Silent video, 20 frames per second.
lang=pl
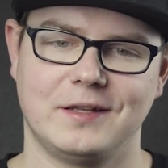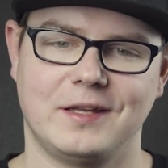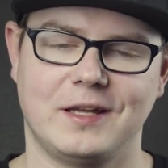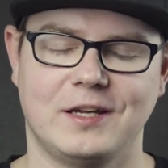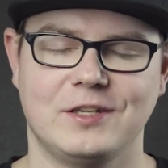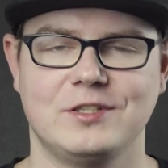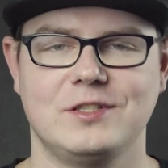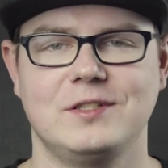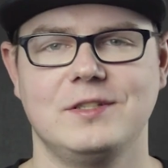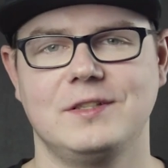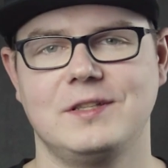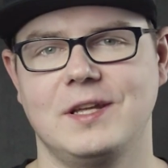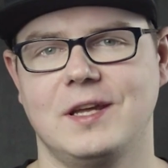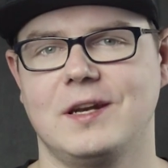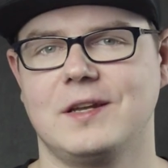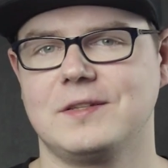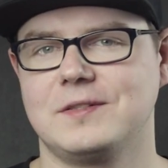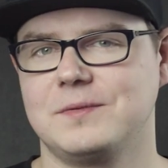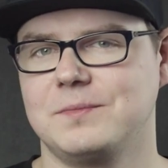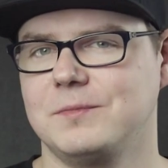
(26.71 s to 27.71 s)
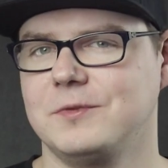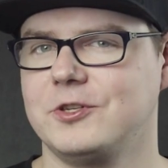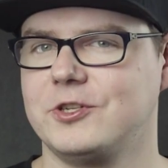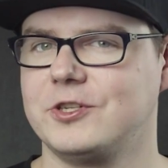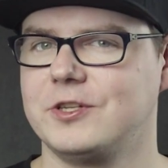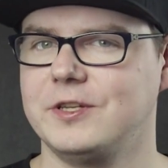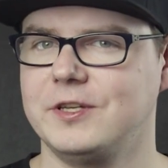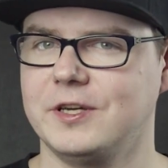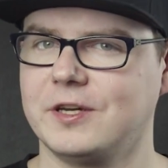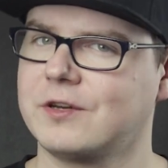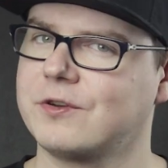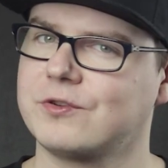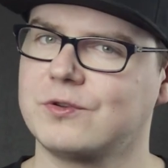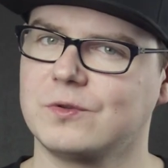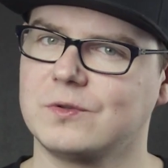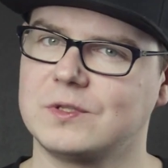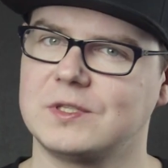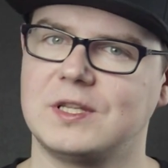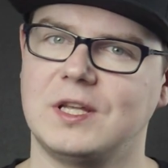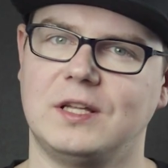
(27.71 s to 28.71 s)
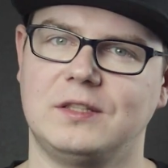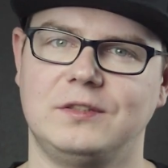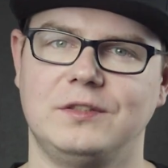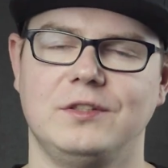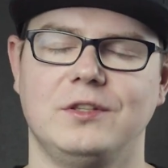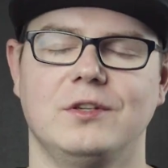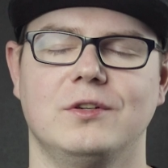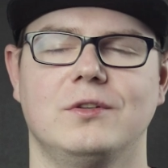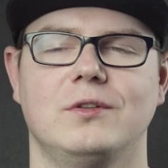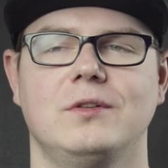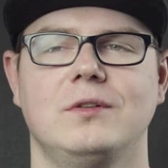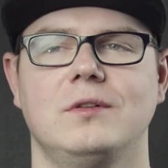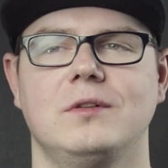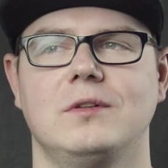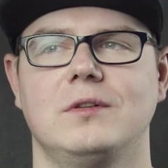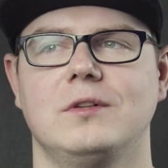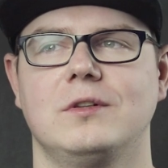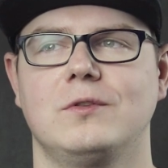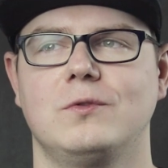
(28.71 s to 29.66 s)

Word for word: każdy teraz myśli jakoś ostatnio,